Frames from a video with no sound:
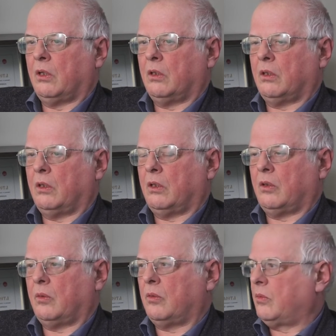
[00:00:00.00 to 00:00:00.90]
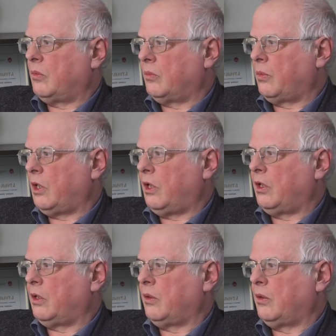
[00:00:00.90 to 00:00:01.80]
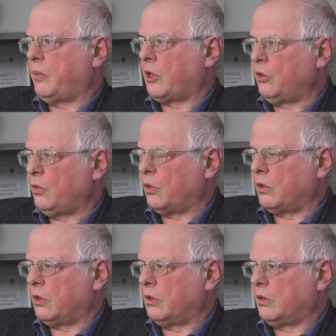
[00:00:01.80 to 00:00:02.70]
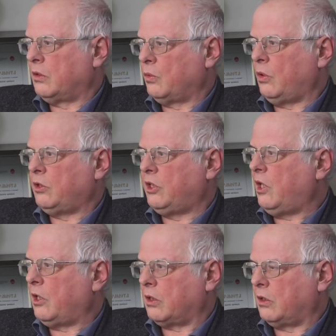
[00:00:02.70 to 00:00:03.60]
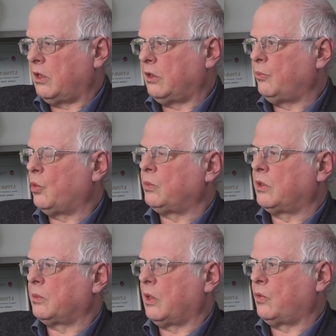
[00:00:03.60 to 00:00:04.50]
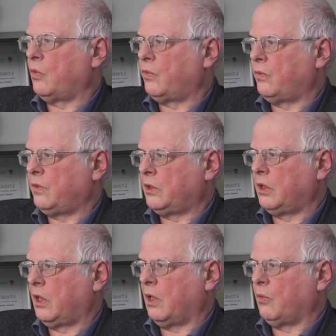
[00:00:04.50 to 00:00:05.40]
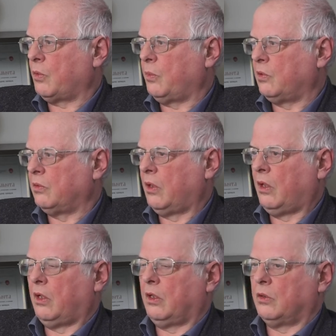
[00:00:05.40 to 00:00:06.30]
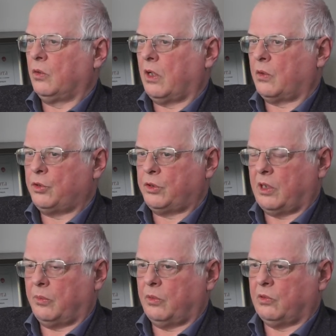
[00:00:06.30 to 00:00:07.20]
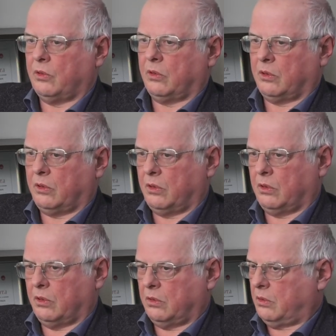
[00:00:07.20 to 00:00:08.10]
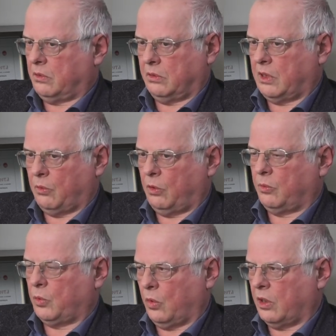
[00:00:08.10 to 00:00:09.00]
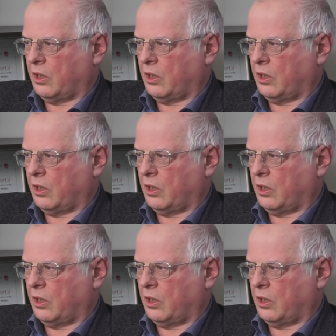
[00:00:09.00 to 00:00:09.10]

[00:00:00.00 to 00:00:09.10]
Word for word: э, были партнеры, ну или дилеры, я не помню там какого вида договор был. Ну, короче, там было э, довольно много